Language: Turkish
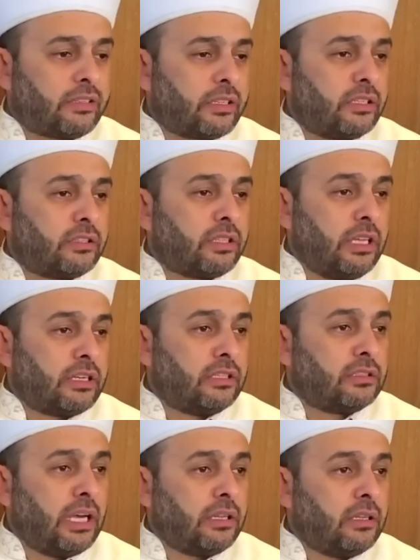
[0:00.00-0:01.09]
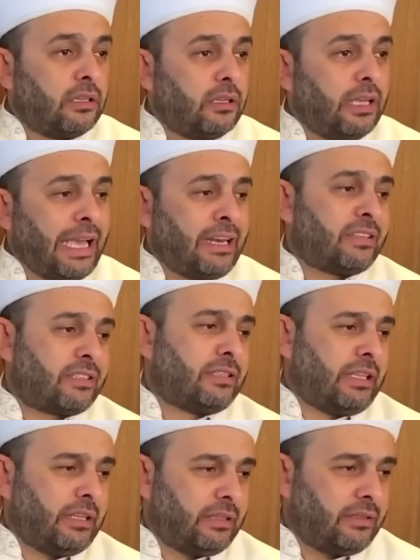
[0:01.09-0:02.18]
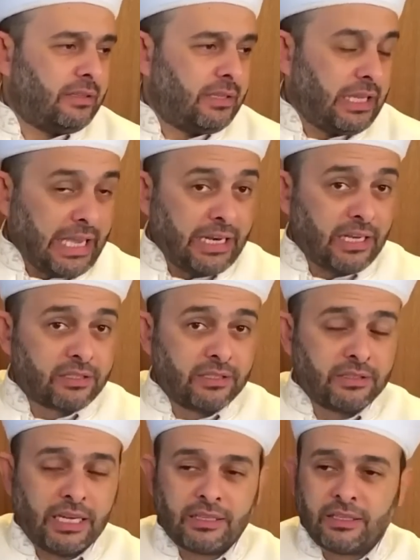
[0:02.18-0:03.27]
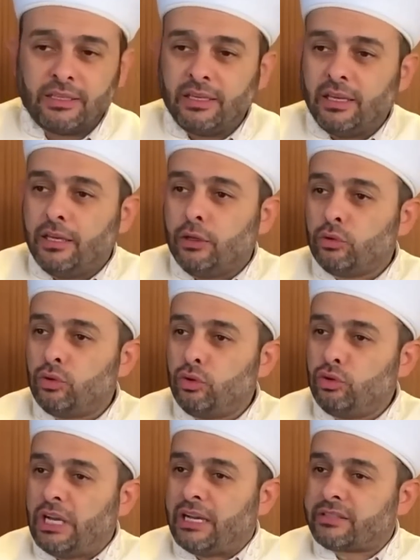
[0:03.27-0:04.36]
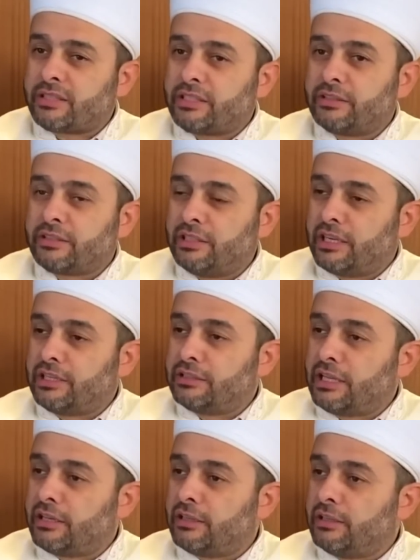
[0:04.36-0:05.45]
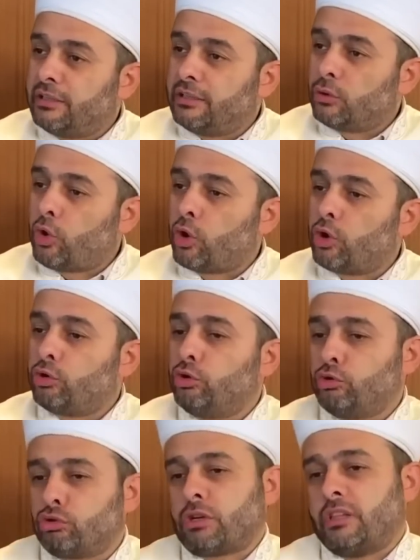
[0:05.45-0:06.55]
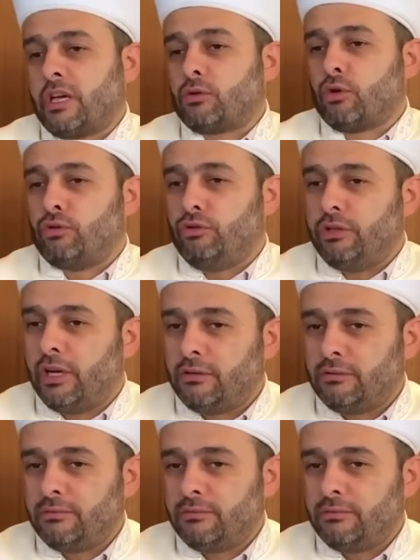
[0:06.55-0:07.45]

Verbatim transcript: sıkıntılarından en azından, en azından dünya sıkıntılarından koruduğunuz kadar koruyun ya.